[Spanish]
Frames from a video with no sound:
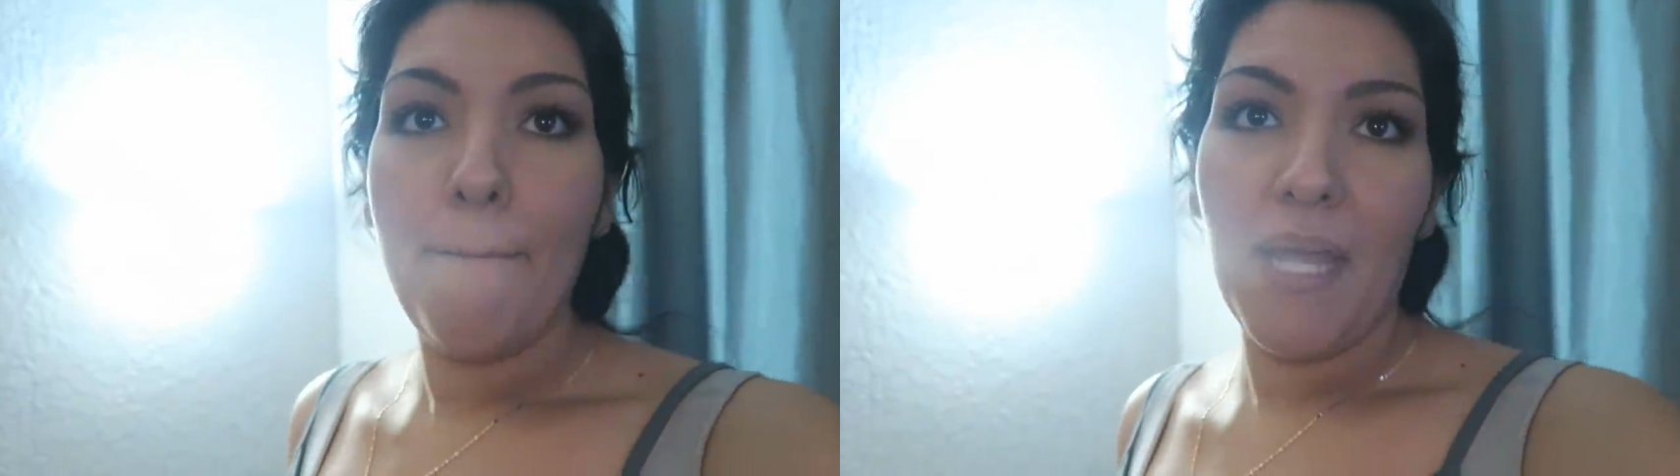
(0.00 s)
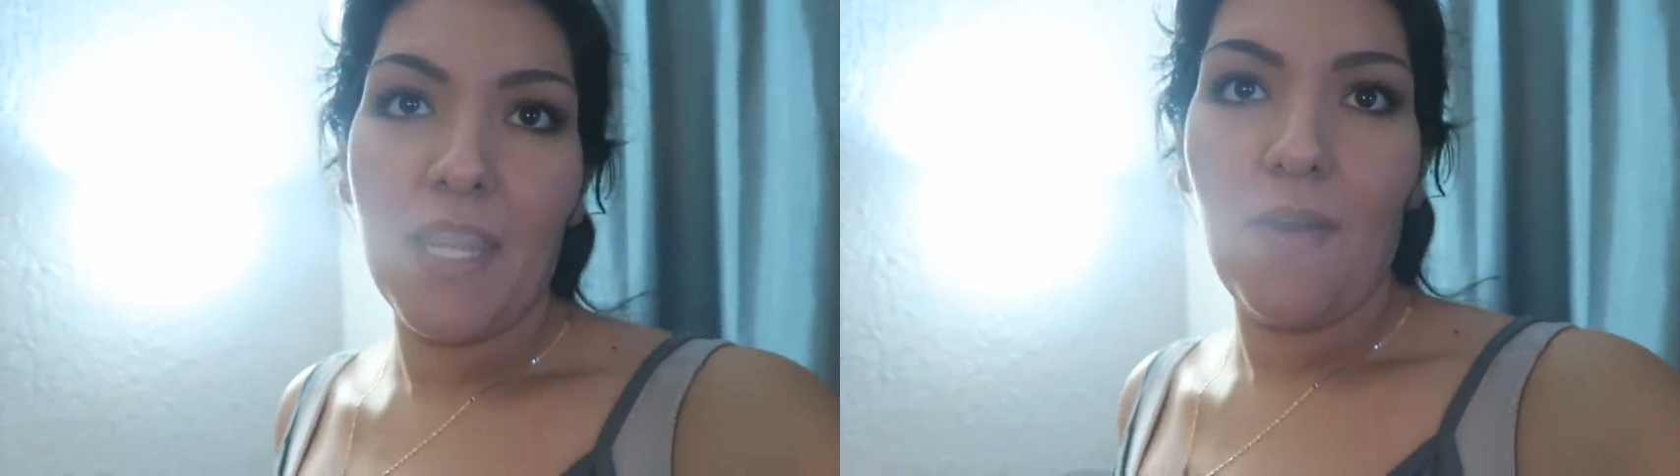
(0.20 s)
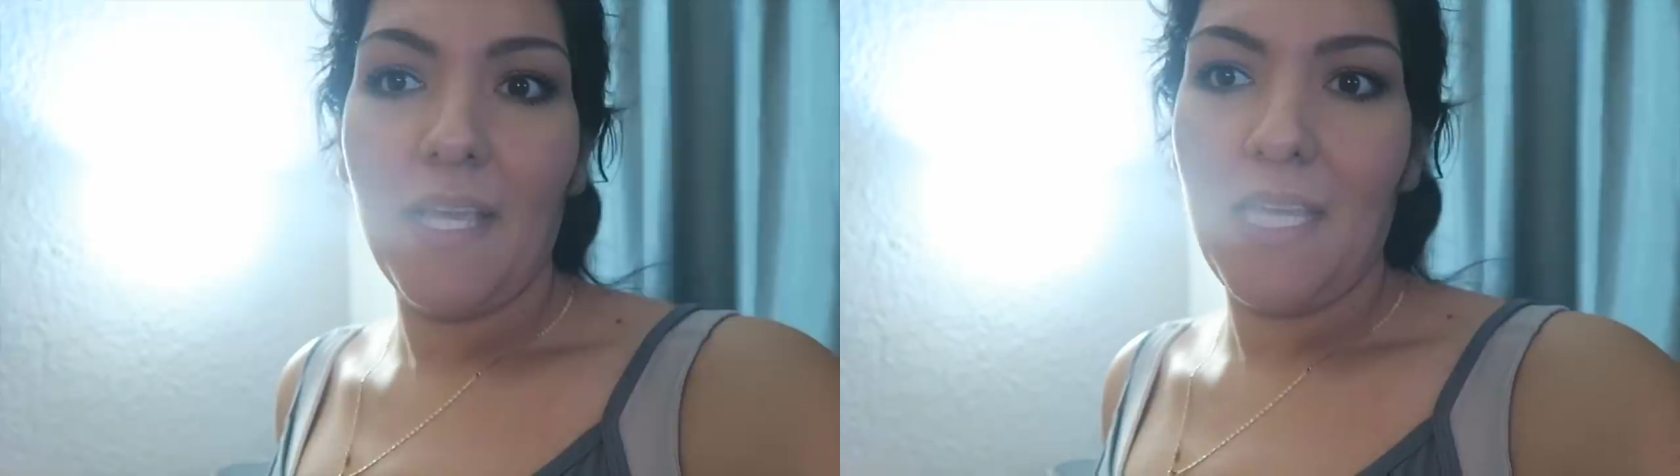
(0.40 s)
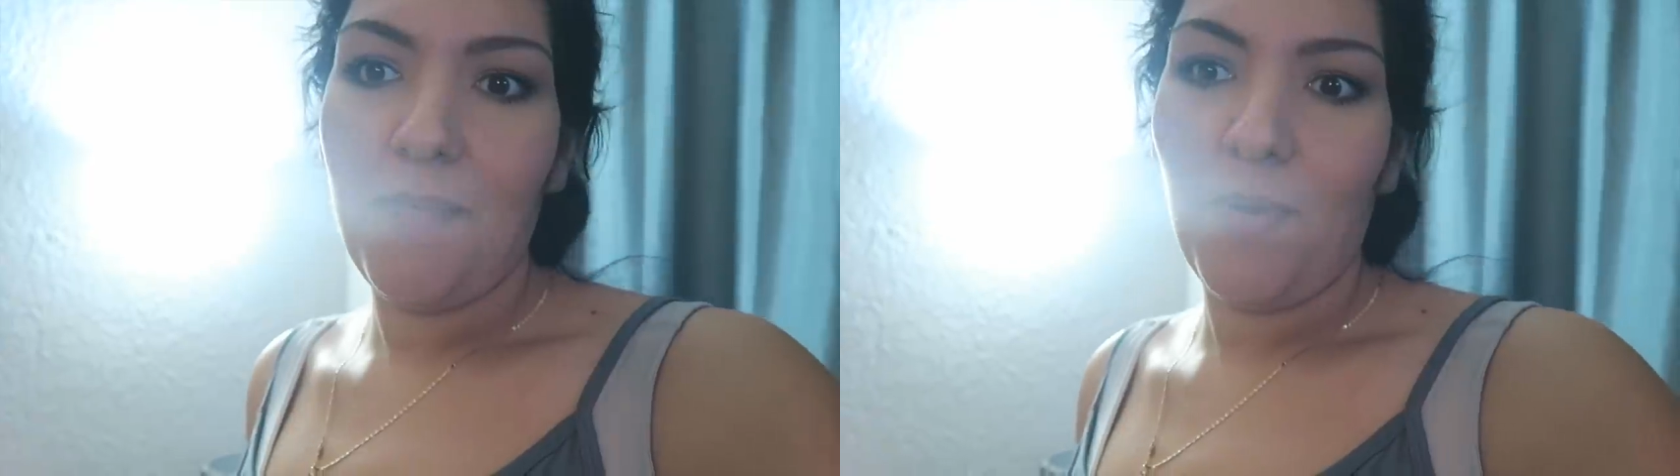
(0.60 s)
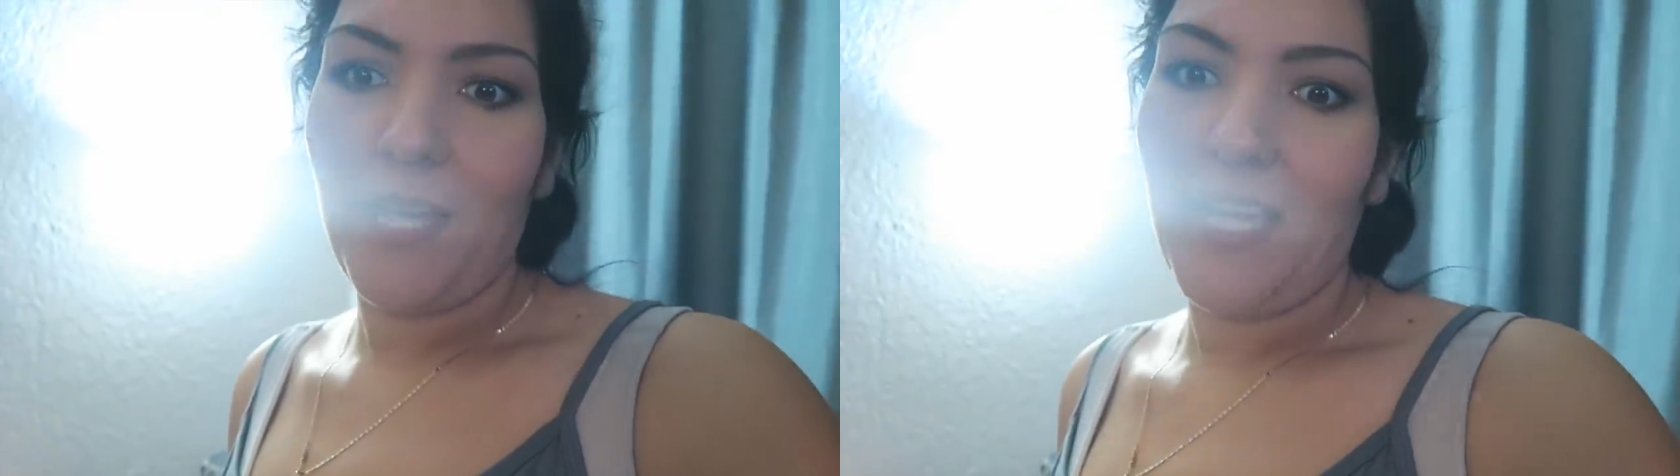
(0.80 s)
perdió el
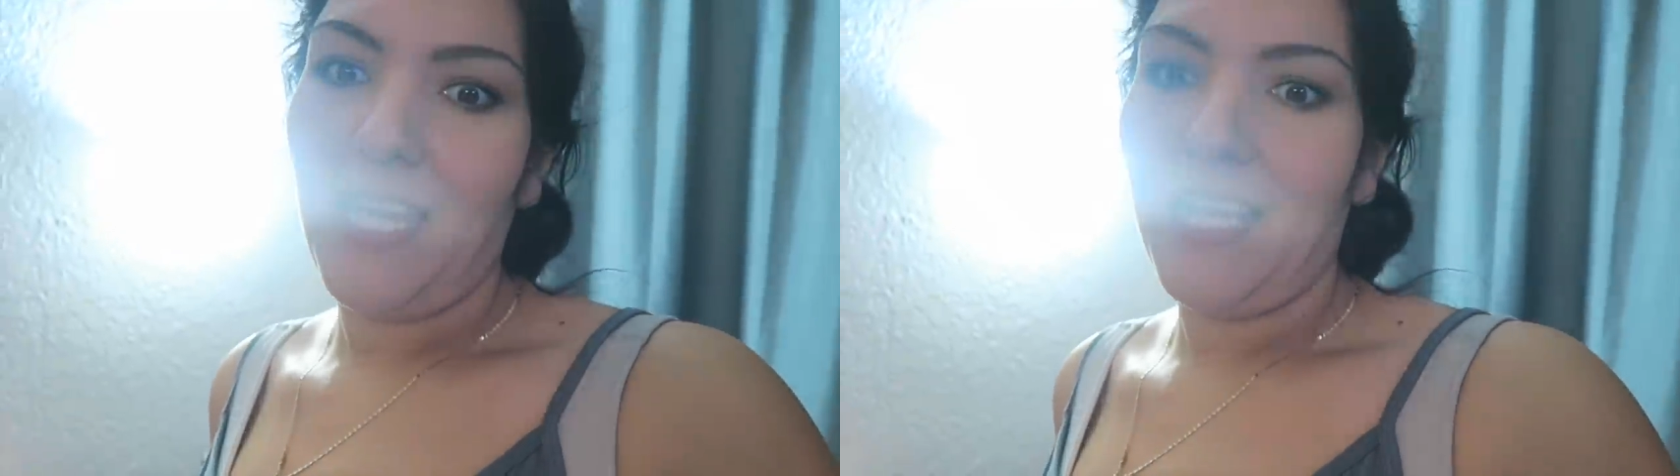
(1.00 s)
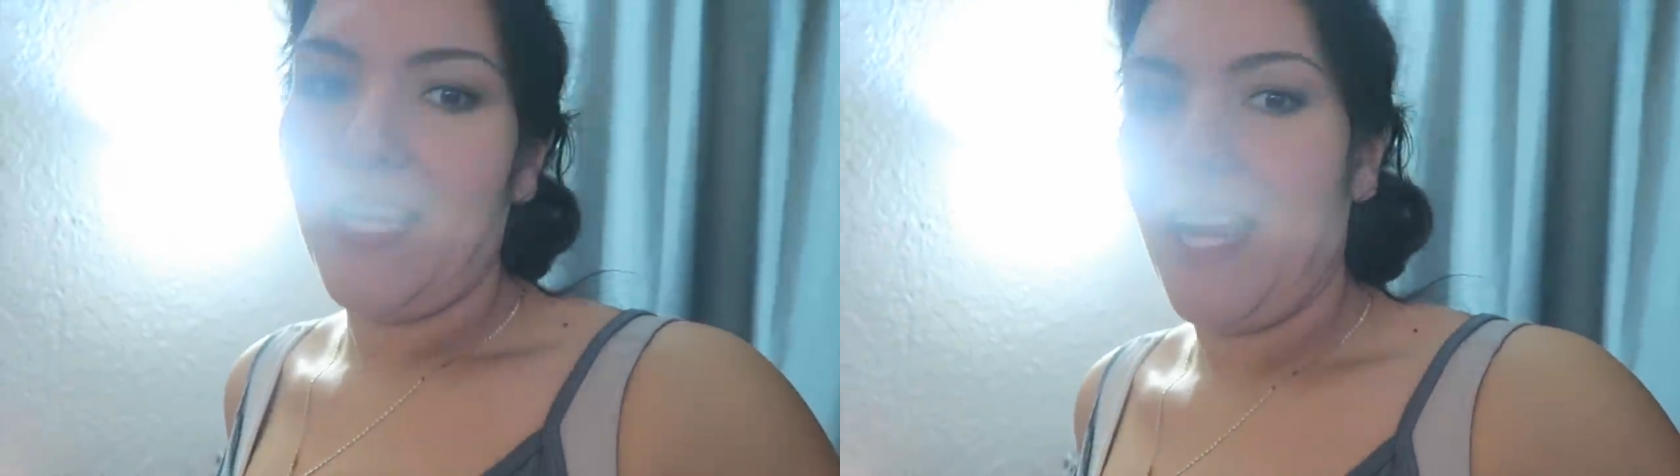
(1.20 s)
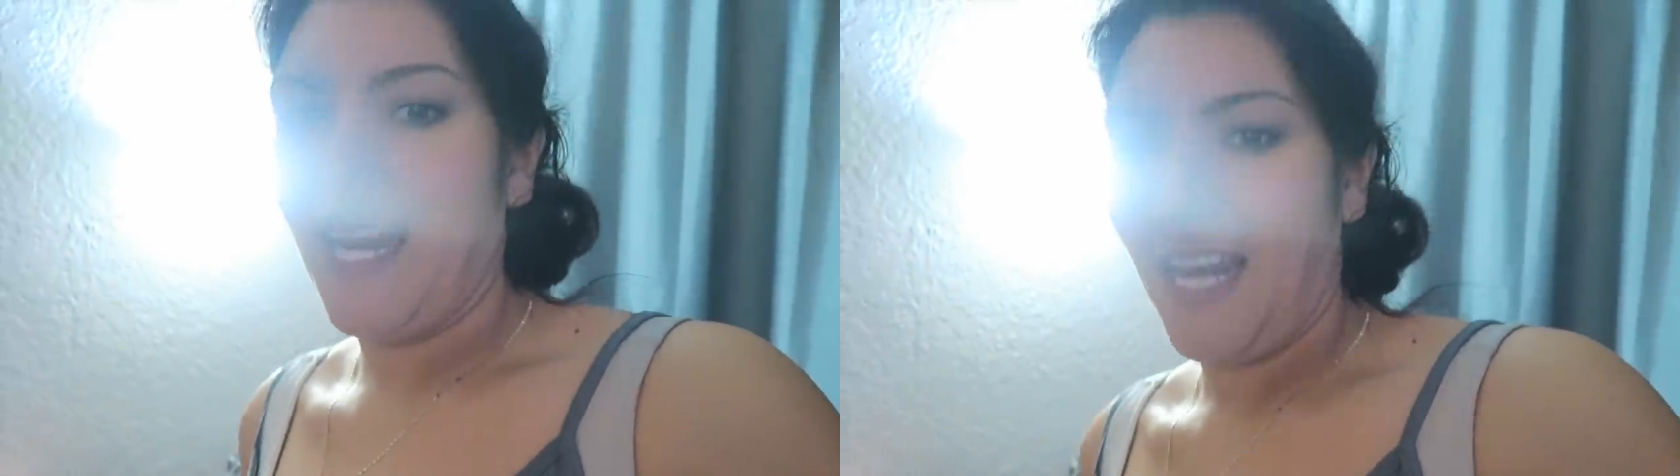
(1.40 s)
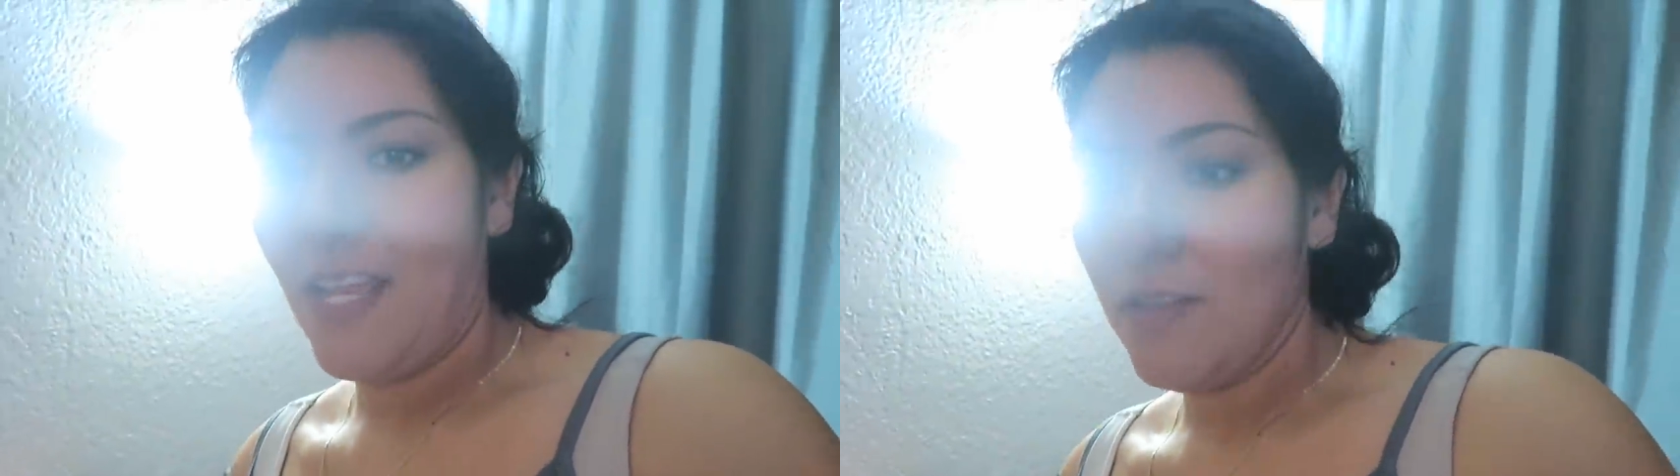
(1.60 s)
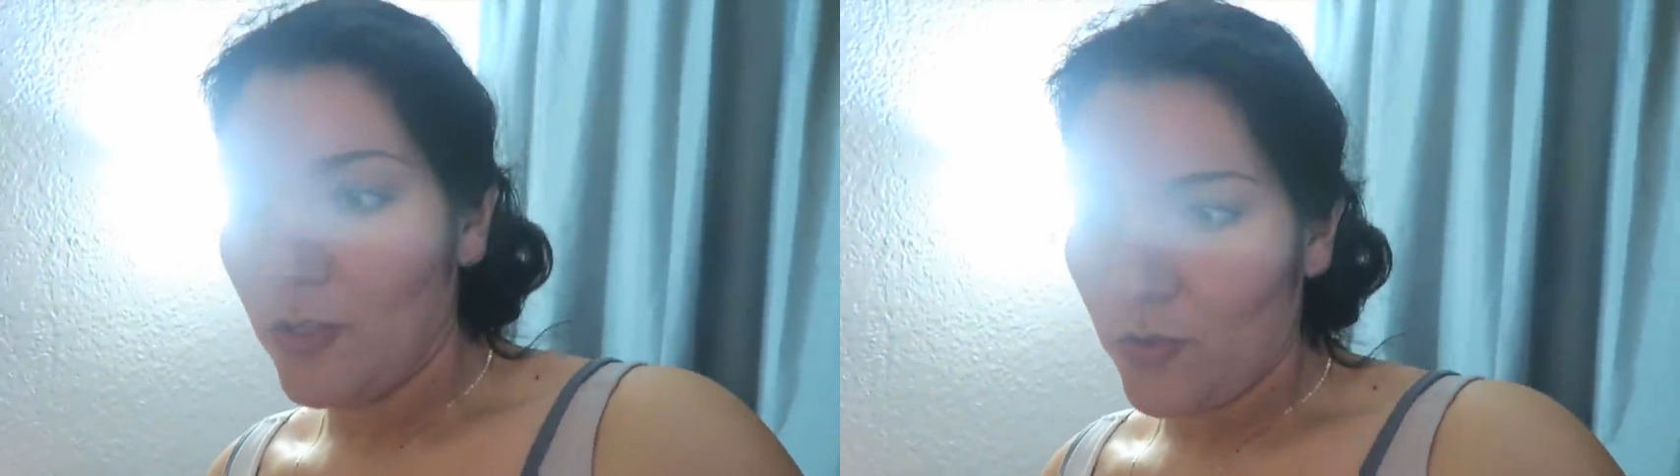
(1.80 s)
equipo que querían que ganara ellos,